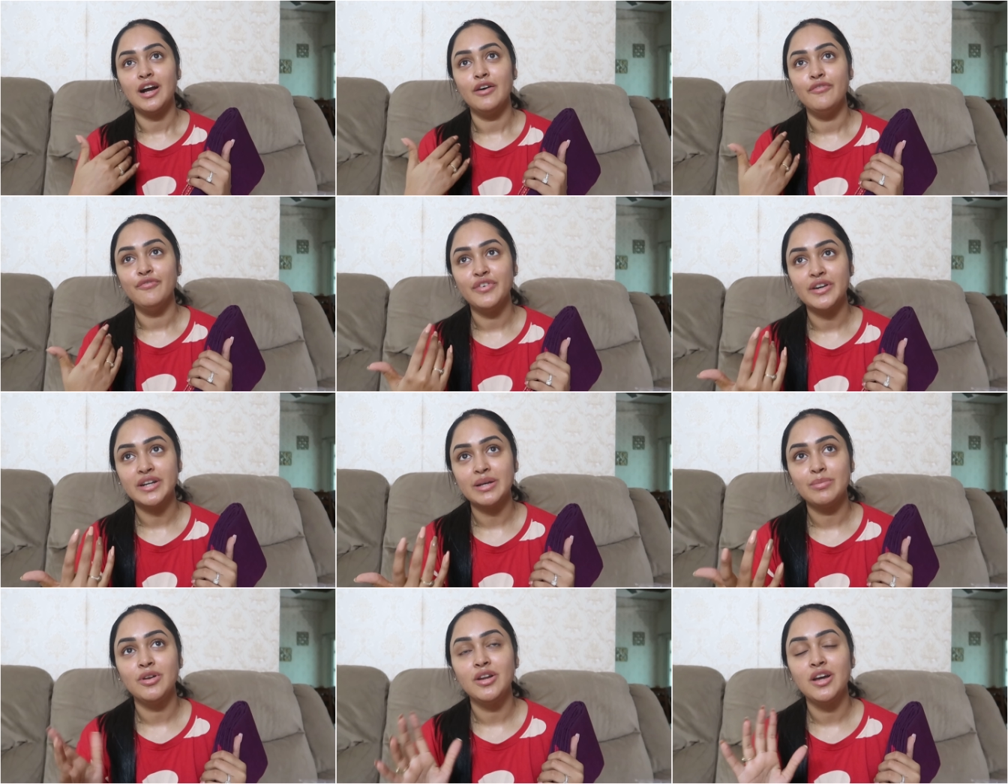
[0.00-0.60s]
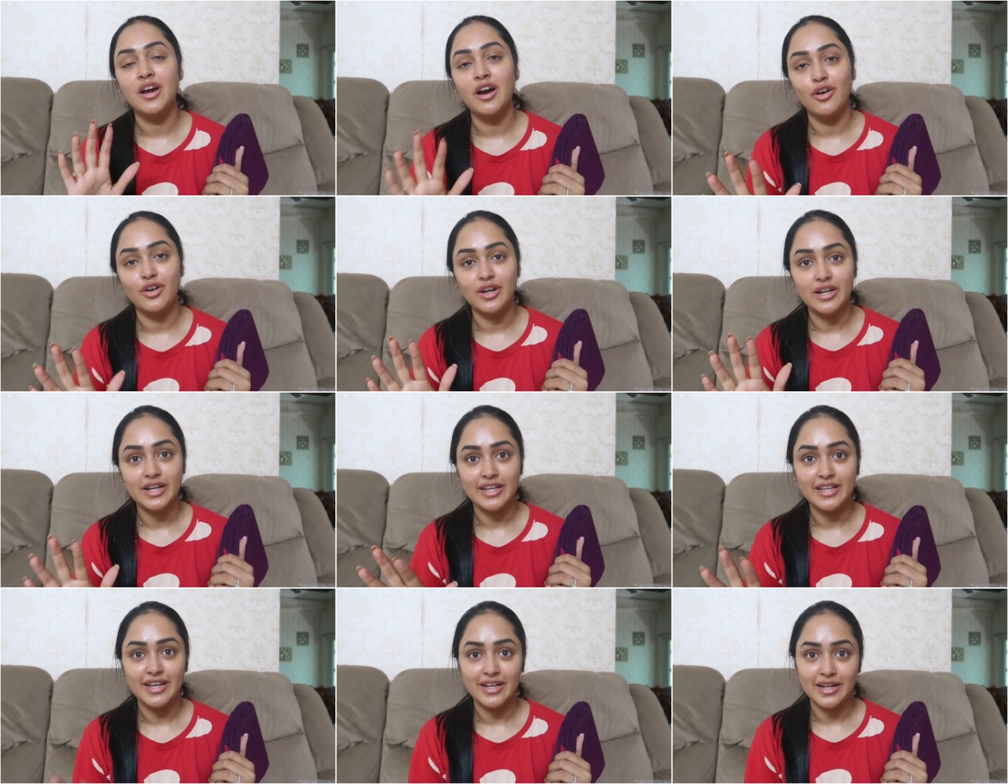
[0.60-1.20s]
కంఫర్టబుల్గా
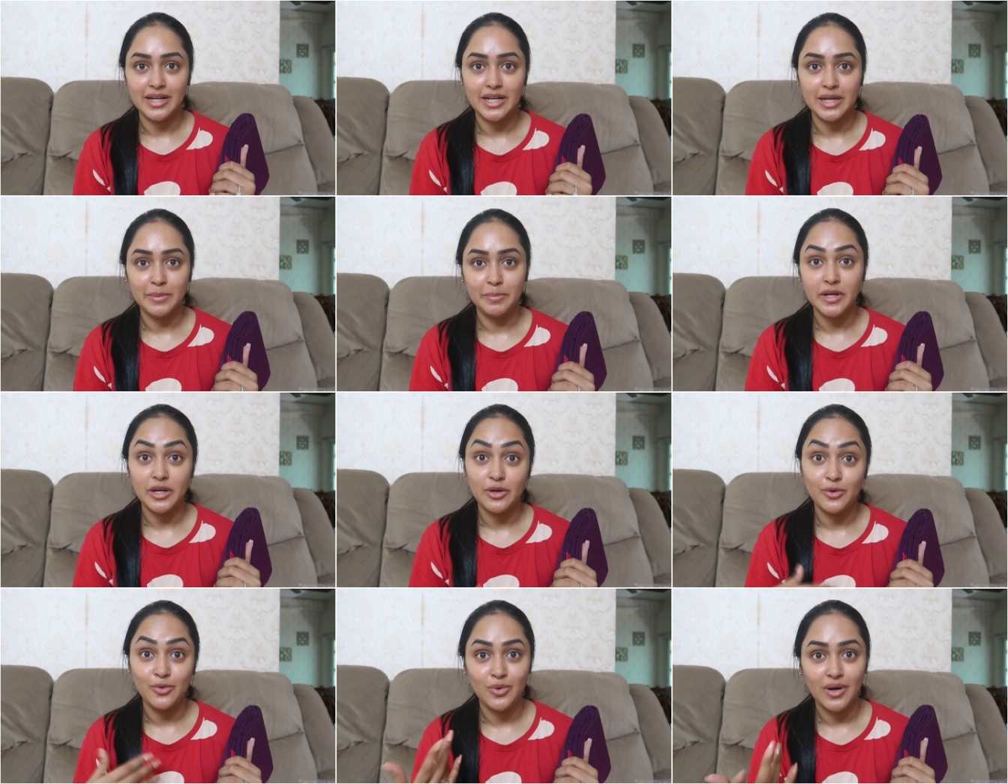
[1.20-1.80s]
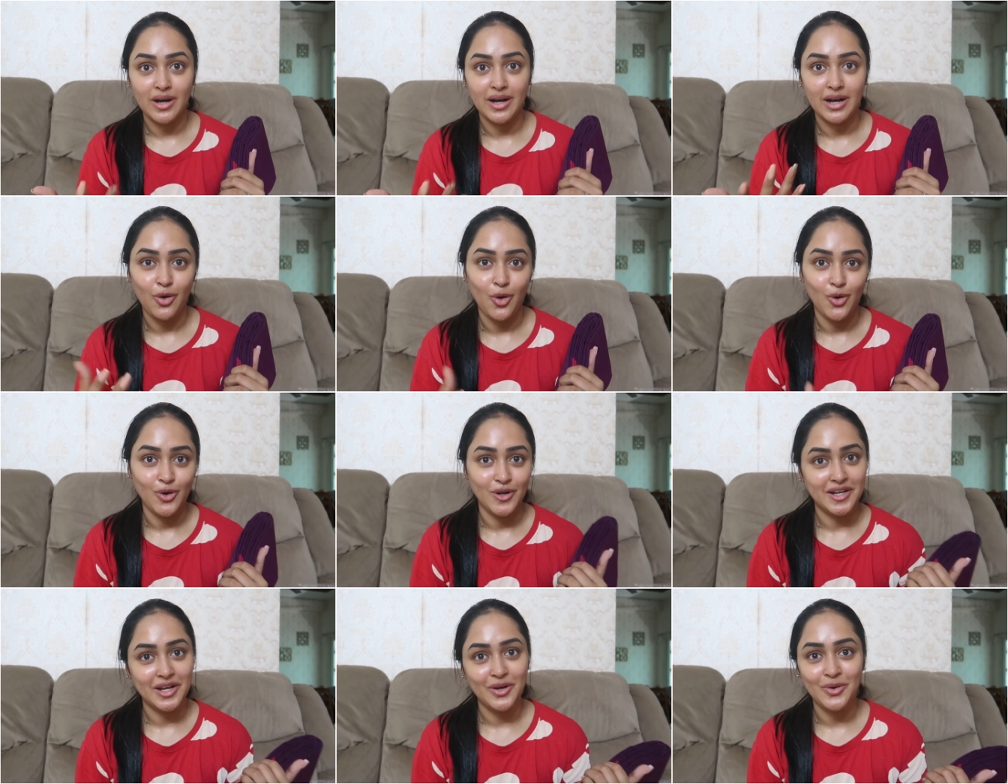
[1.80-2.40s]
ఉంటాయి అని అన్నప్పుడు ఎక్కువ
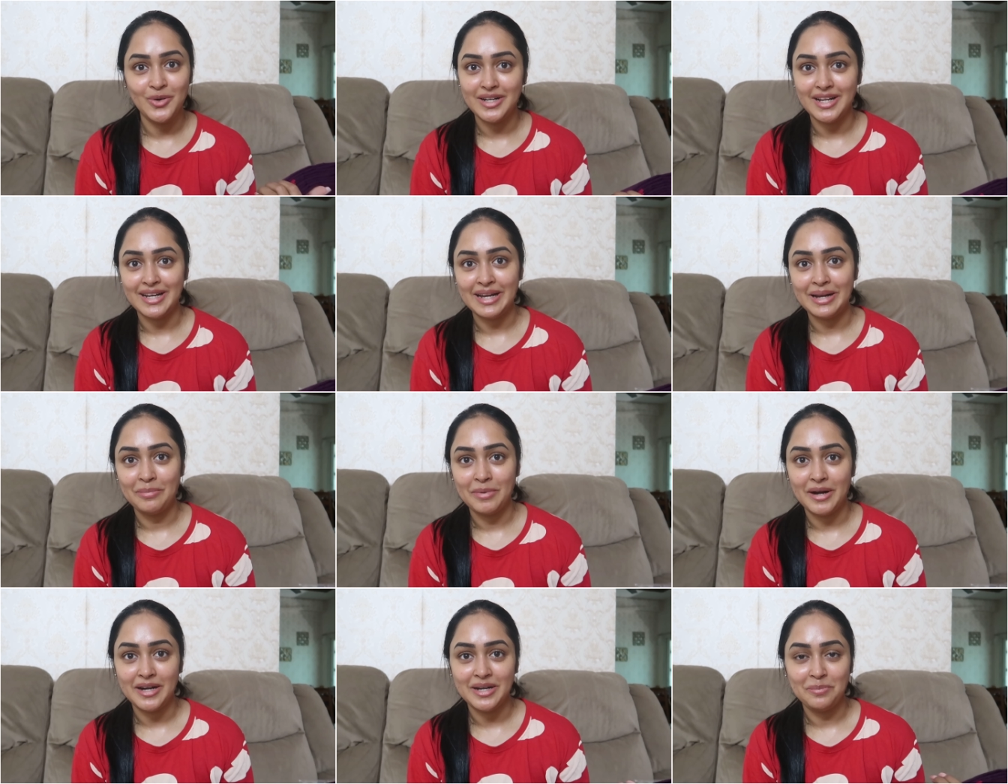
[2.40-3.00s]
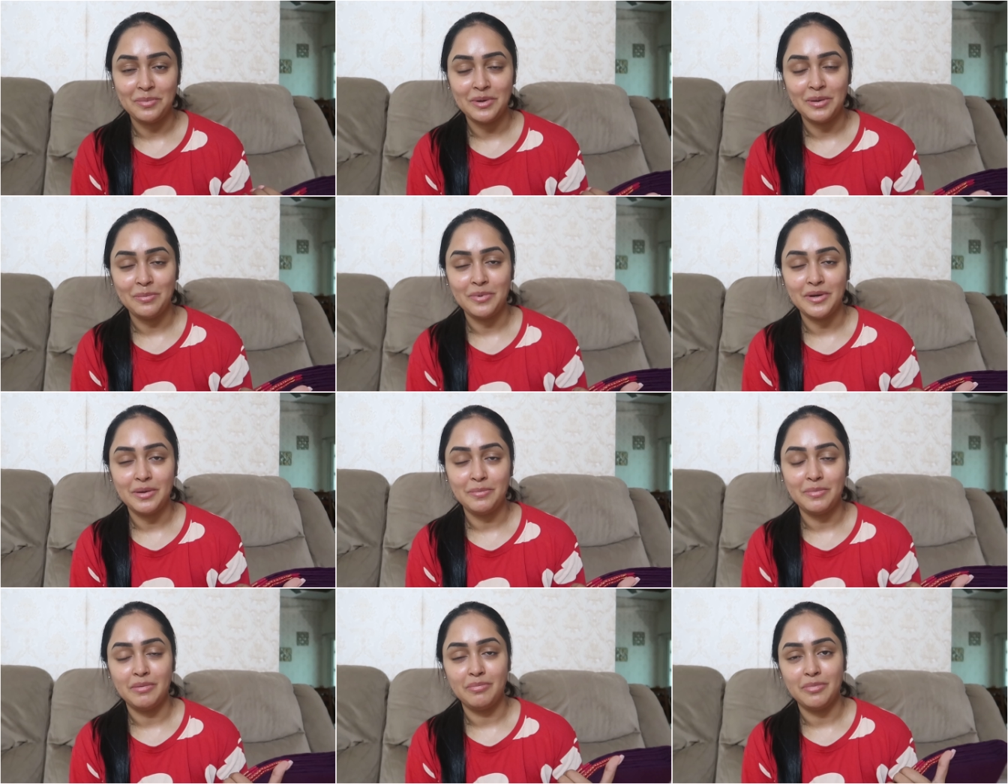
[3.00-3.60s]
కొంటా ఉంటాను అనమాట
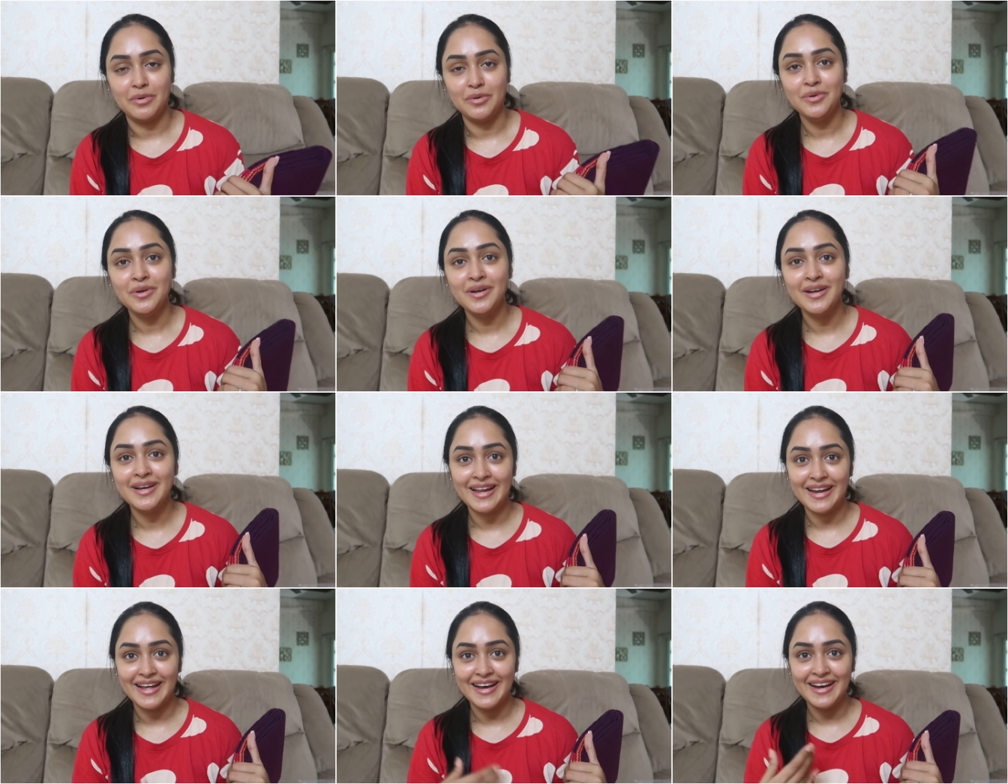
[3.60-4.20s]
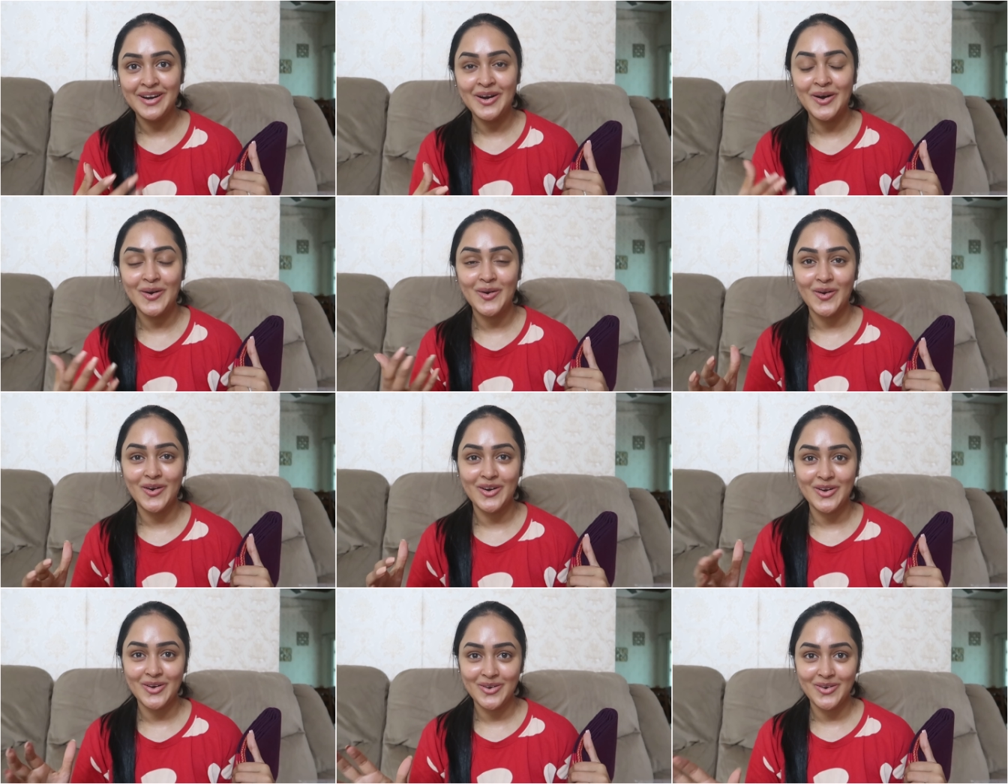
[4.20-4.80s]
అప్పుడప్పుడు అప్పుడప్పుడు అలా
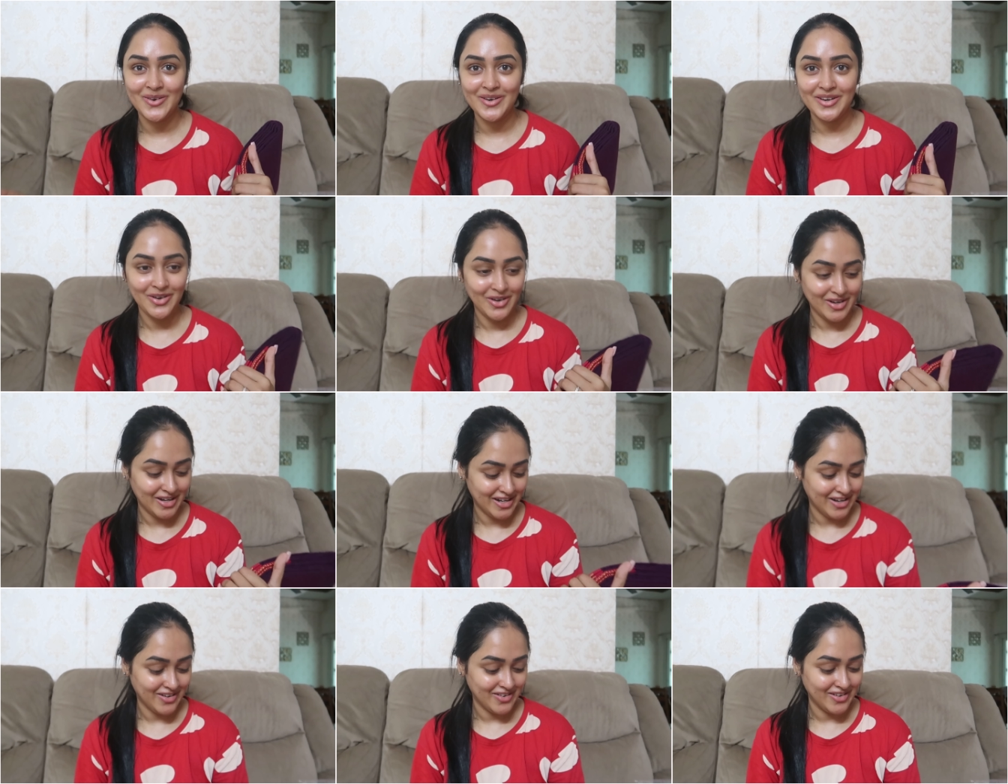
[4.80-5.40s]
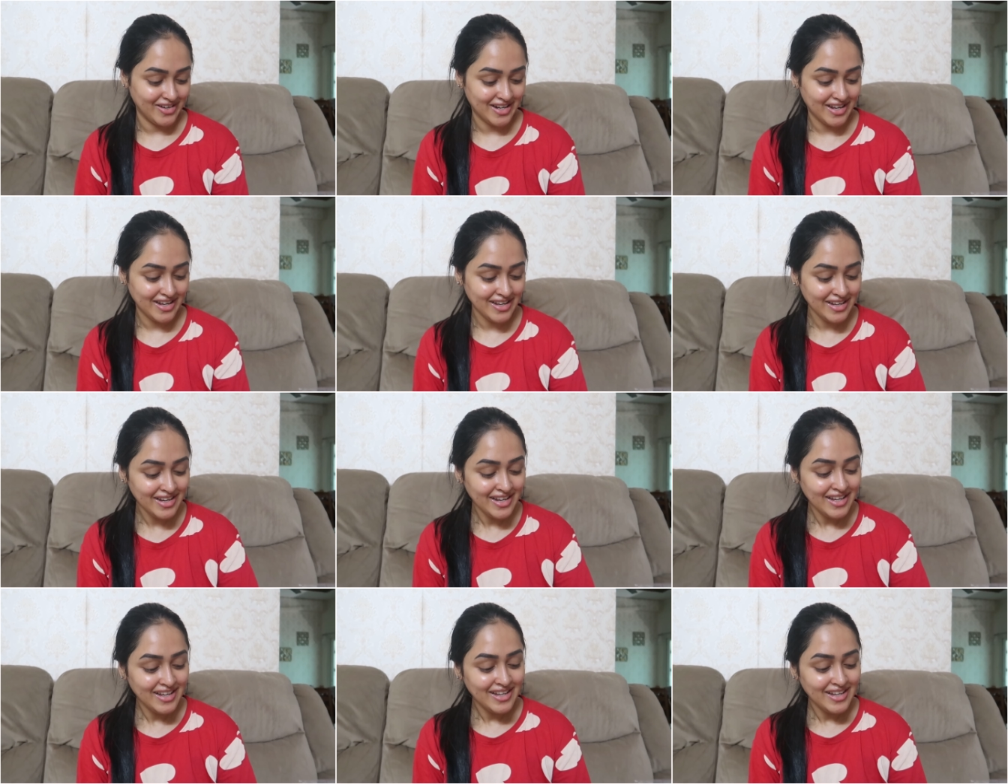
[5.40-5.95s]
ఒక్కొక్కటి ఒక్కొక్కటి కొంటా ఉంటా